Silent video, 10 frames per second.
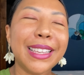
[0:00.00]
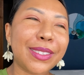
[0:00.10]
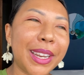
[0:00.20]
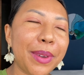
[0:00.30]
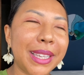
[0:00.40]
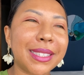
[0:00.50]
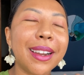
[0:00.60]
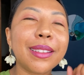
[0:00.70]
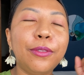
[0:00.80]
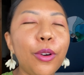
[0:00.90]
So anyways,
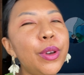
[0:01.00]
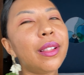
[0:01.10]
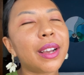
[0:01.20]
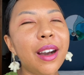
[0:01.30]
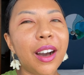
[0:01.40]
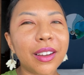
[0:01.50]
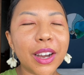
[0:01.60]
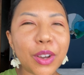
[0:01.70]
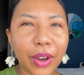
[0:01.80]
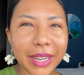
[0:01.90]
rất vui là có
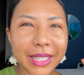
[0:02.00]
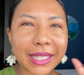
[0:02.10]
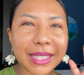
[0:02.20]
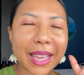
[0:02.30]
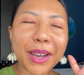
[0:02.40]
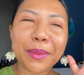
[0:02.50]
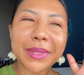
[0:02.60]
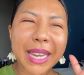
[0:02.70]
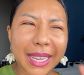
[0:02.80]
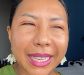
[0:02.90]
có cơ hội để chia sẻ
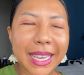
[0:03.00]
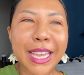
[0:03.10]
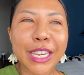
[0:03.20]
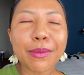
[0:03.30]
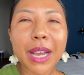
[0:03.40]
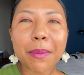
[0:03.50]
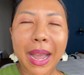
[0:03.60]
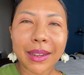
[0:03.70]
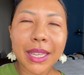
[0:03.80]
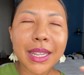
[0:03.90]
hôm nay. Nếu mà các
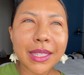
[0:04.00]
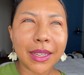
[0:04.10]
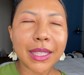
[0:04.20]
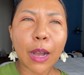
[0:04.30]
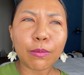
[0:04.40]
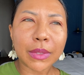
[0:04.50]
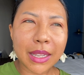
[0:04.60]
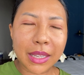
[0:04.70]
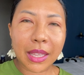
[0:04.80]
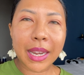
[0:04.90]
bạn thích những cái thông
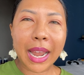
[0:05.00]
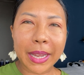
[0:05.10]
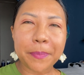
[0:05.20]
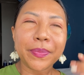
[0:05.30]
tin như thế này,